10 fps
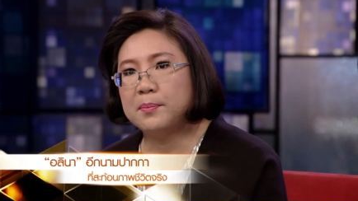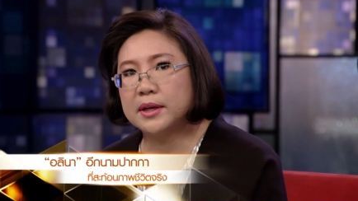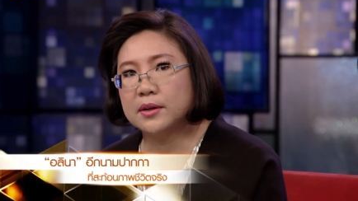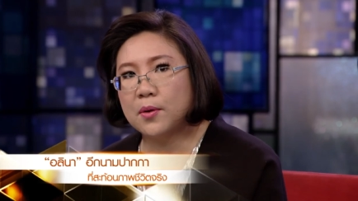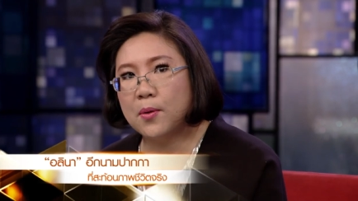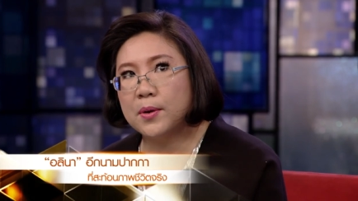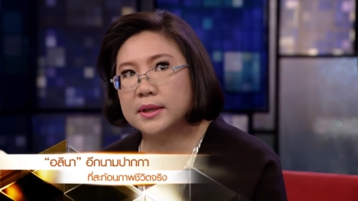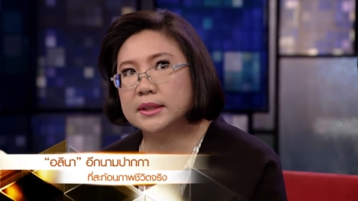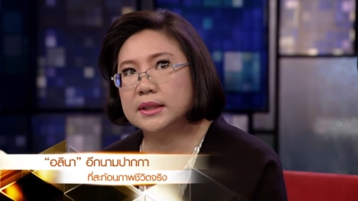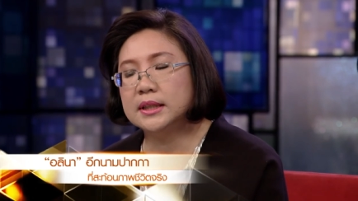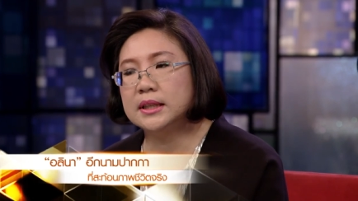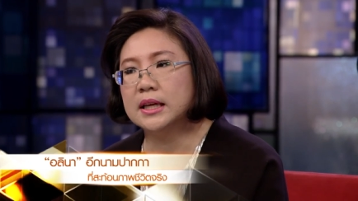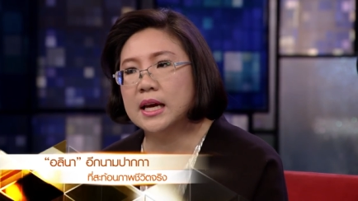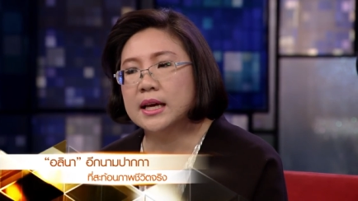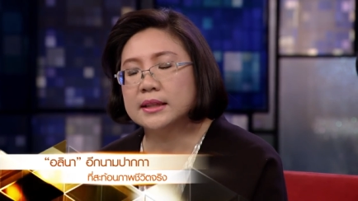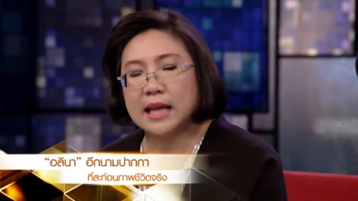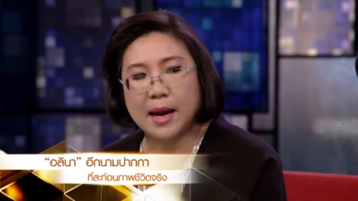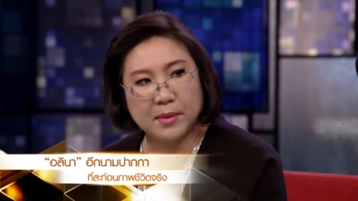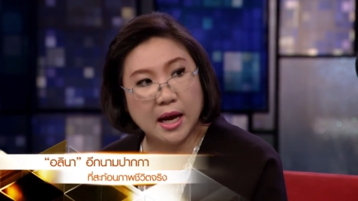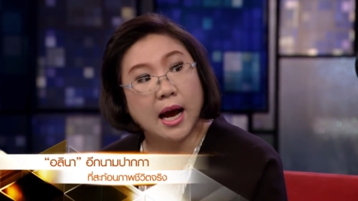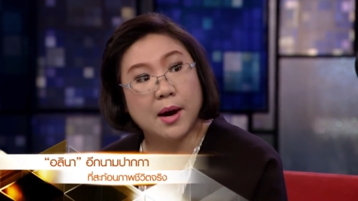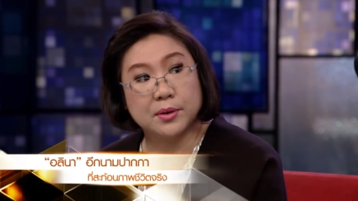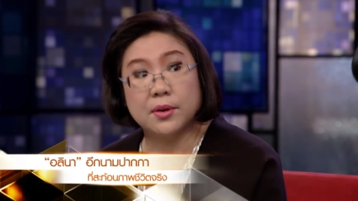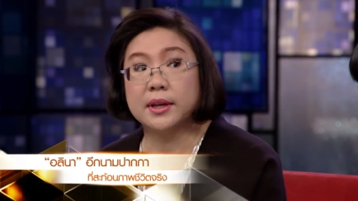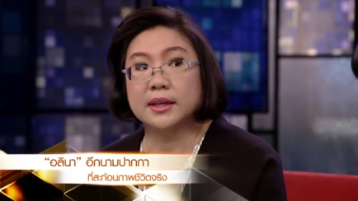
เป็นคนที่ตามข่าวหน่อย